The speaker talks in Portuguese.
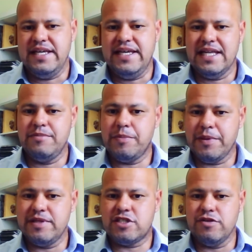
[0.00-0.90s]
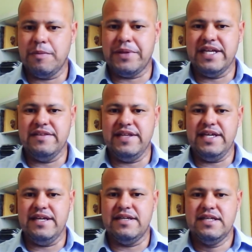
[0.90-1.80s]
E ela me permitiu
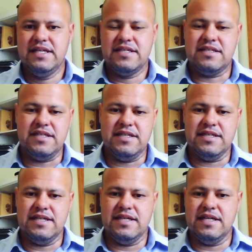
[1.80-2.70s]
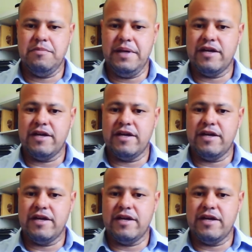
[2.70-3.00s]
aprender que uh,